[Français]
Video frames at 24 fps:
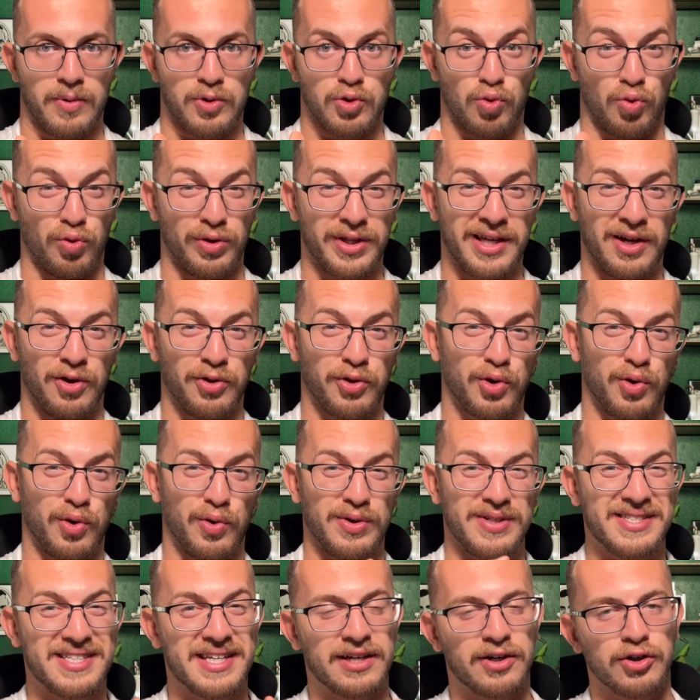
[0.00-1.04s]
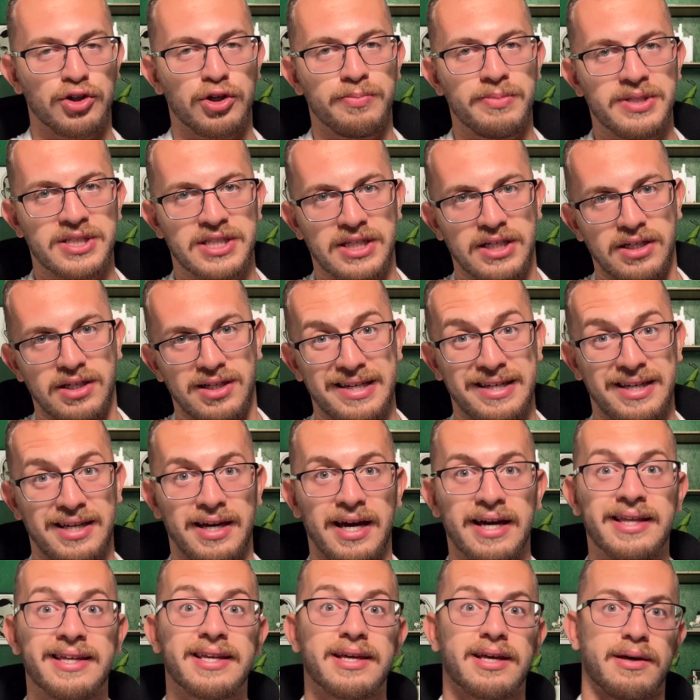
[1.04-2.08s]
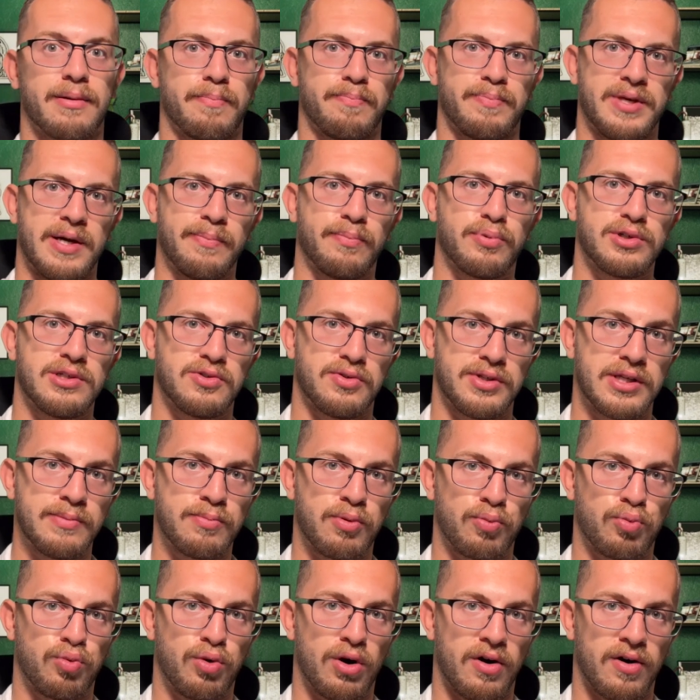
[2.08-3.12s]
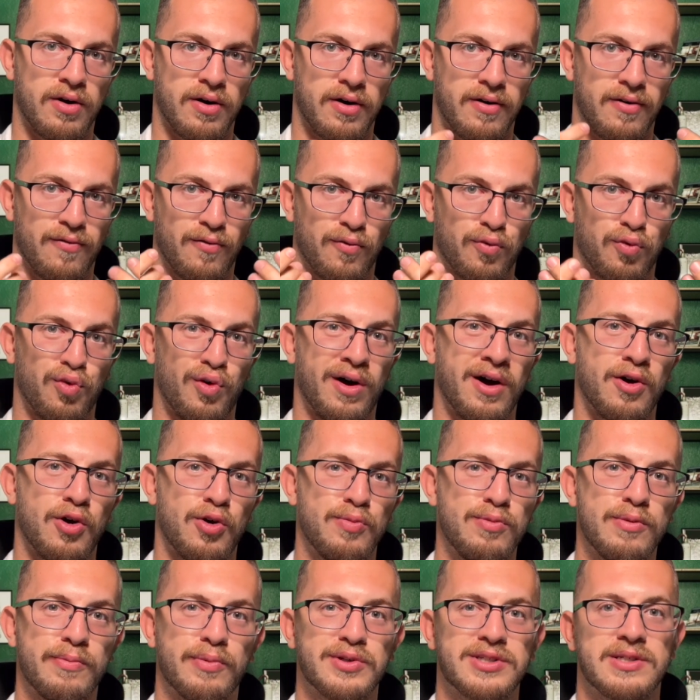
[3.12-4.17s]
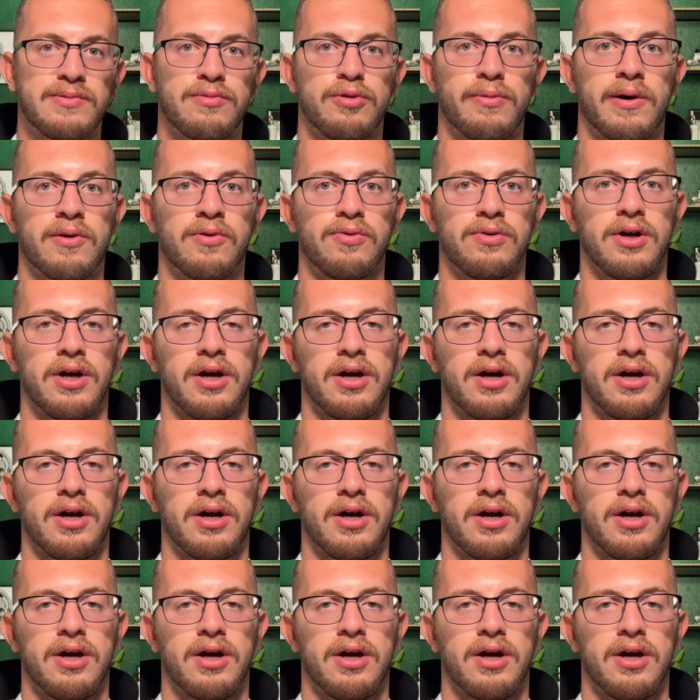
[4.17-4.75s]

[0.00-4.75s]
On est entre s'économiser et être bien positionné pour pouvoir voir le mieux possible le ballon.